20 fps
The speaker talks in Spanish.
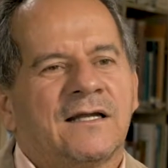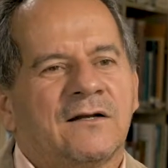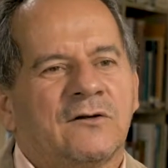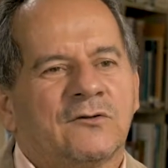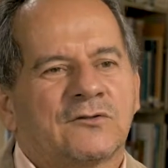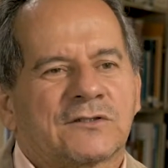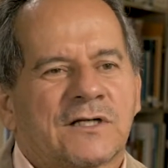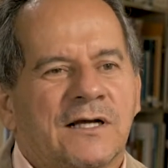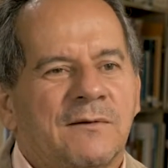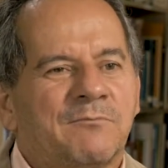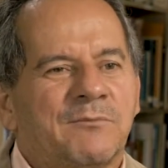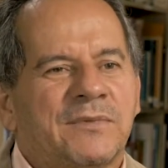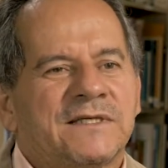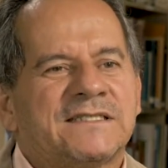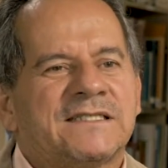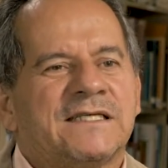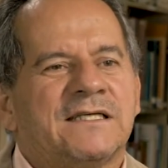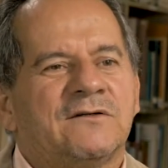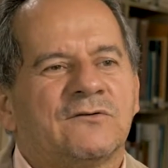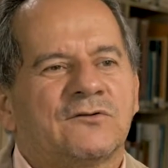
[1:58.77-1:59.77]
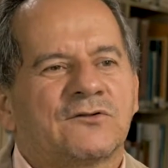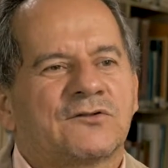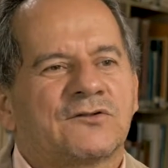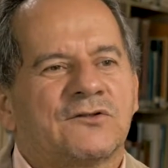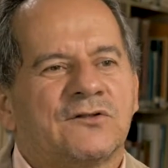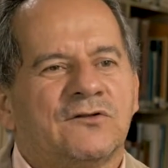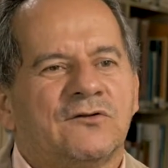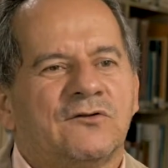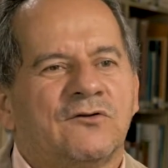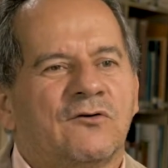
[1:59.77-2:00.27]
Los campesinos
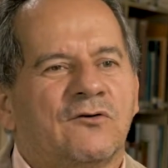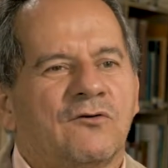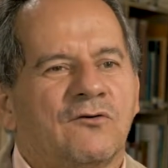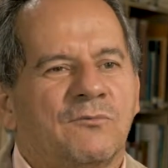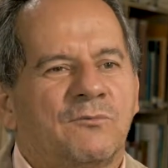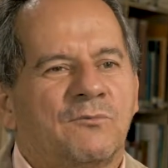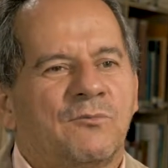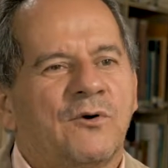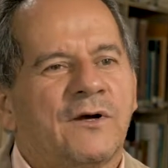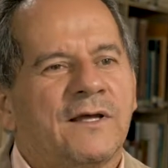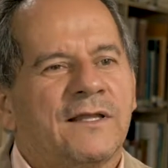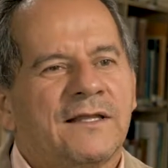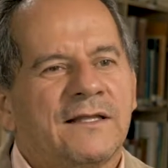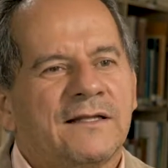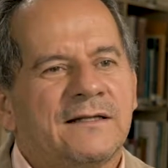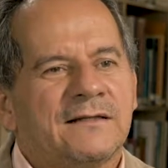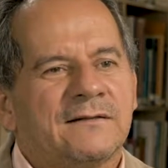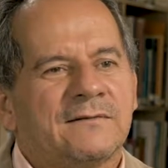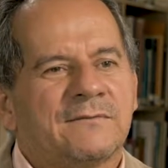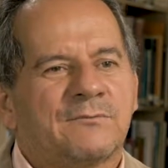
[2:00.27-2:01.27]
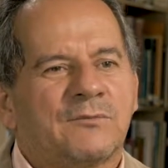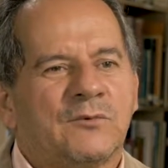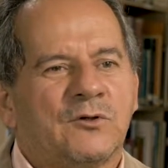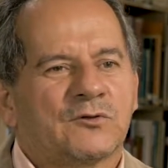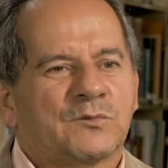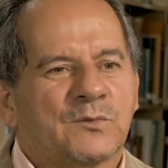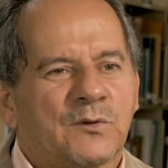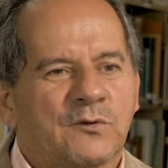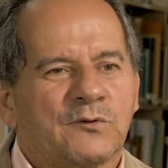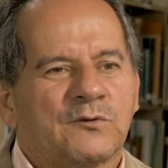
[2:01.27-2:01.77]
no pueden,
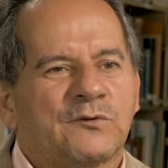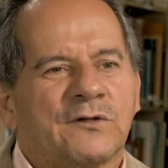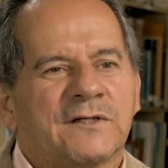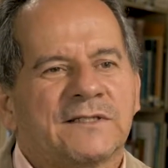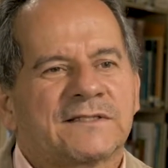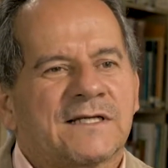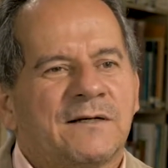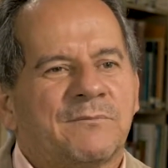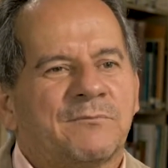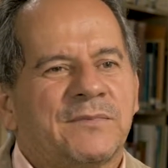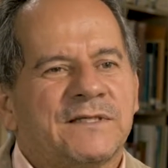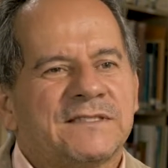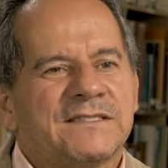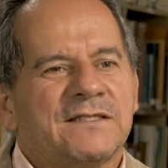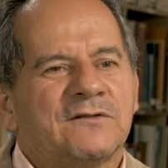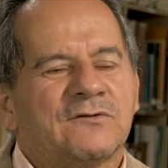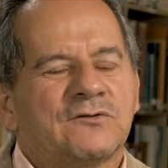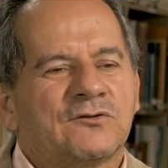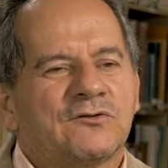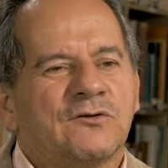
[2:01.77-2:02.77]
los productores campesinos